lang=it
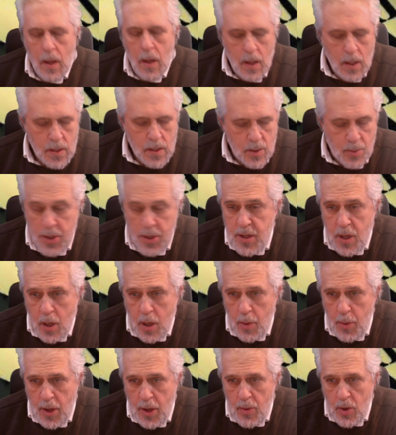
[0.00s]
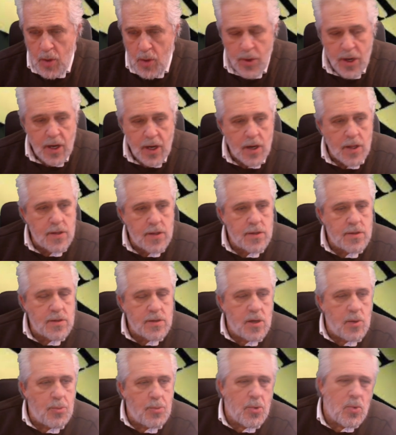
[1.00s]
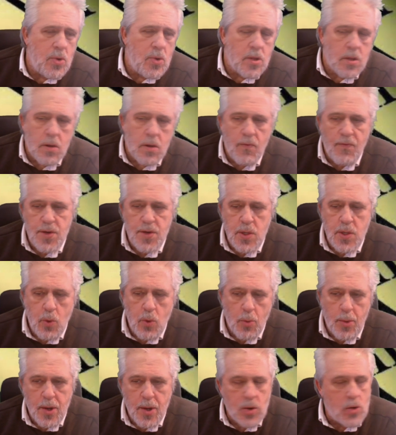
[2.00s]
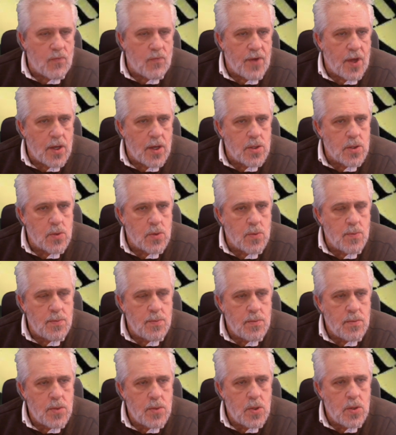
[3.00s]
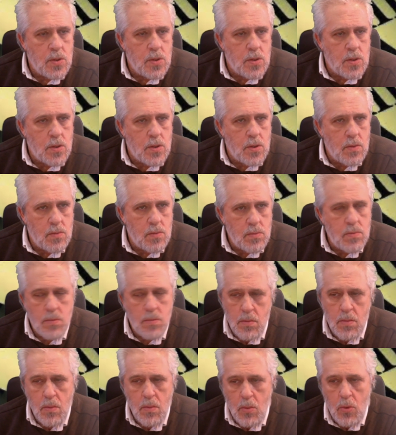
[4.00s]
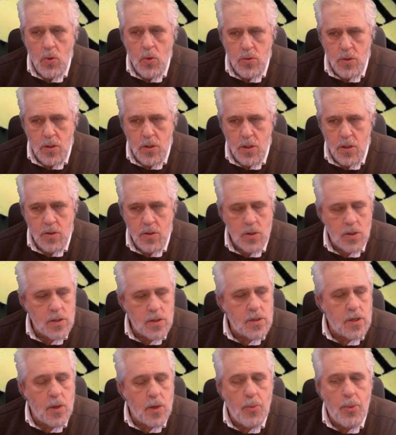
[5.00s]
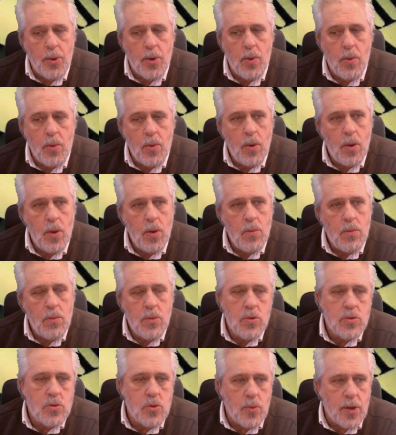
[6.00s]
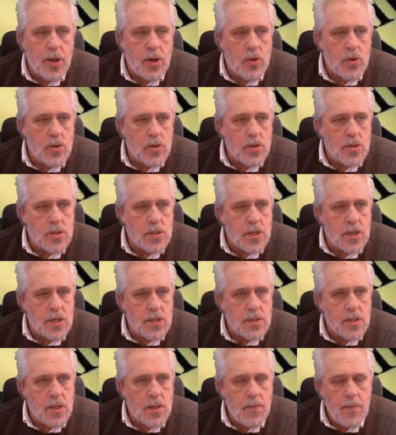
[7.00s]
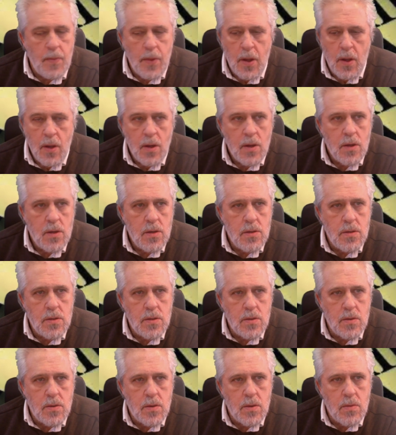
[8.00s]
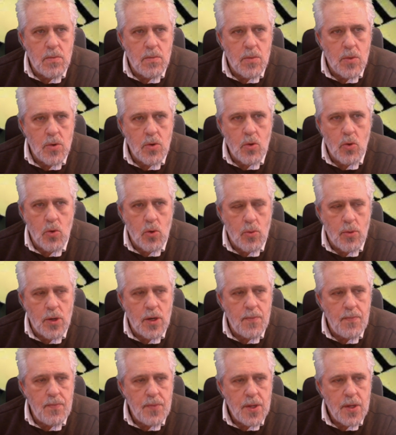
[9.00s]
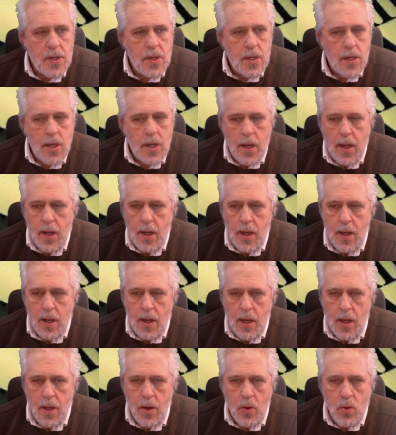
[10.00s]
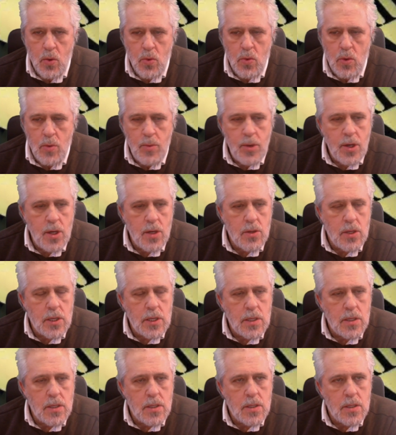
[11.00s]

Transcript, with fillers: Sapete che abbiamo la macchina del tempo, quindi facciamo un piccolo viaggio, eh, molto indietro nel tempo, molto meno in distanza. Eh, Roma è l'anno 2000